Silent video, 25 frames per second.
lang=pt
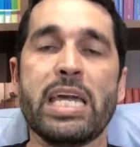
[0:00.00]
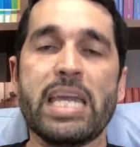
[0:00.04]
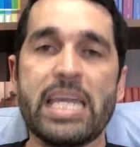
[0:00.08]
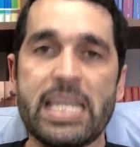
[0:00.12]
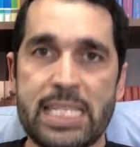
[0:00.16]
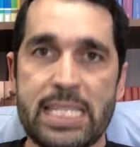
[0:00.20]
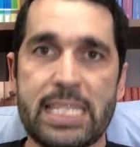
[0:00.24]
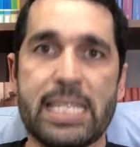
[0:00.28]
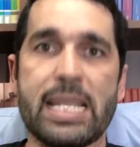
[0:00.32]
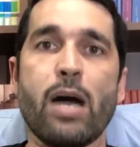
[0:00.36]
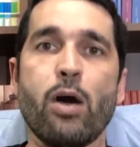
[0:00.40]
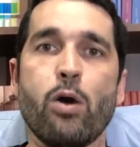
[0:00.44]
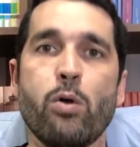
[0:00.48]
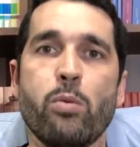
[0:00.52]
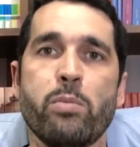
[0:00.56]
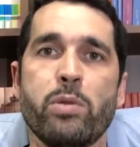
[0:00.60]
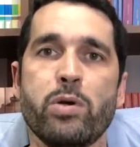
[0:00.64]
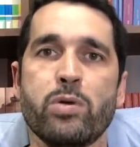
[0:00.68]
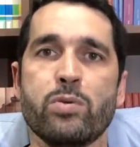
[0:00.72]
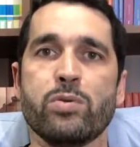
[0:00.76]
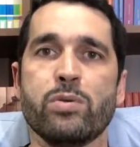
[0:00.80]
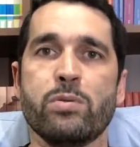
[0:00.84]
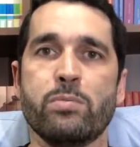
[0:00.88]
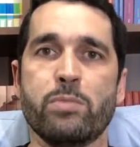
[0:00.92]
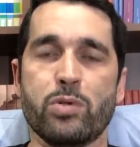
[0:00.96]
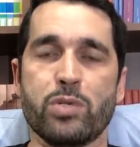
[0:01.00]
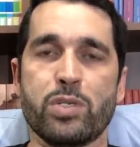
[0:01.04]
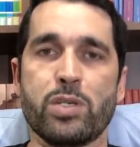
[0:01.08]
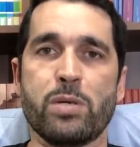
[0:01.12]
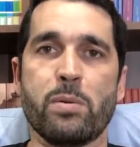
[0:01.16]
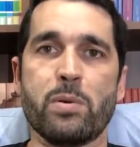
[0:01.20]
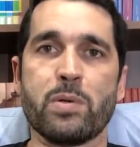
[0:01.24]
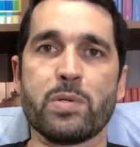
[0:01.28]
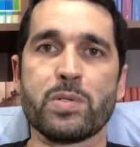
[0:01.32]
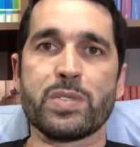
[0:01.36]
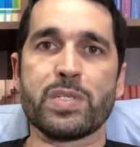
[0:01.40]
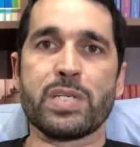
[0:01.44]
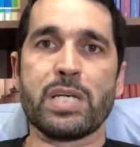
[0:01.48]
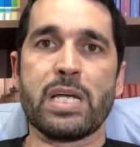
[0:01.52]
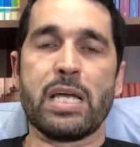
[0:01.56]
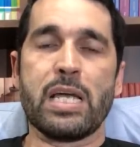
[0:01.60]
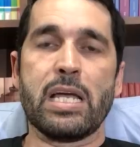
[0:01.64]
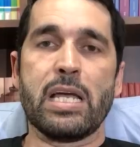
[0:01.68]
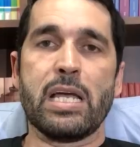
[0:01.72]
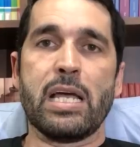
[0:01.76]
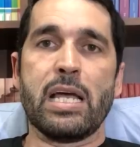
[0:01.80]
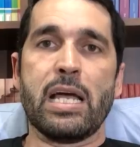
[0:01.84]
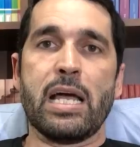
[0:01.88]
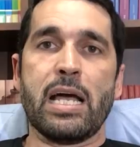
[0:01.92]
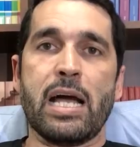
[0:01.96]
Então, meu, meus irmãos,
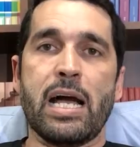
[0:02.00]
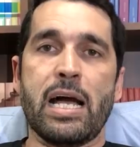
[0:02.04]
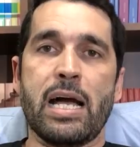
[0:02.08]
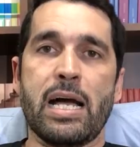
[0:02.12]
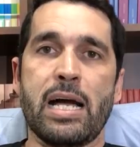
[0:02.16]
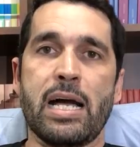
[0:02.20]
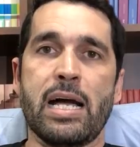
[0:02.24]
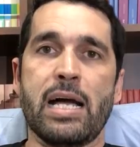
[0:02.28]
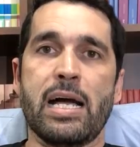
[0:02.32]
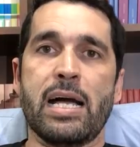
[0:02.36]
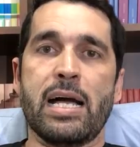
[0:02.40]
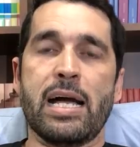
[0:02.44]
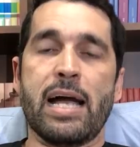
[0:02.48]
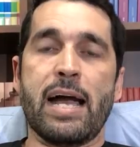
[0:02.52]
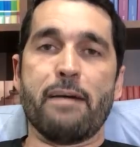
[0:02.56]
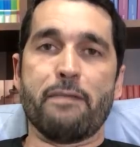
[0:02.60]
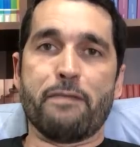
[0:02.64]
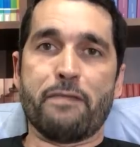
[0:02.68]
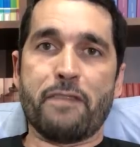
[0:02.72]
a,